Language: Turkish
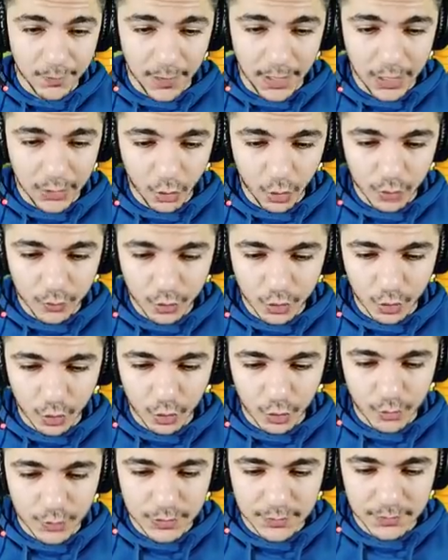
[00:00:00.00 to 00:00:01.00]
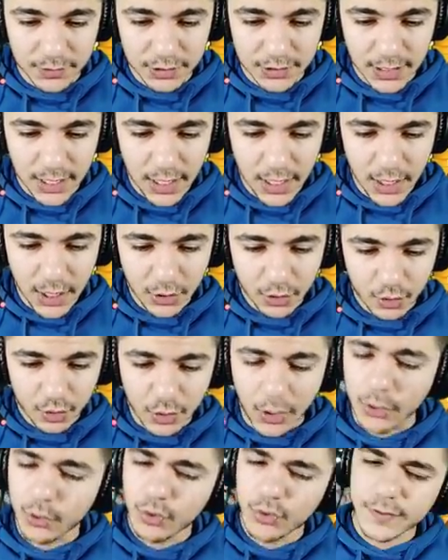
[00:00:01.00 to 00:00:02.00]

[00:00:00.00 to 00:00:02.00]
bir bahane olmuş olur bizim için de. Şuradan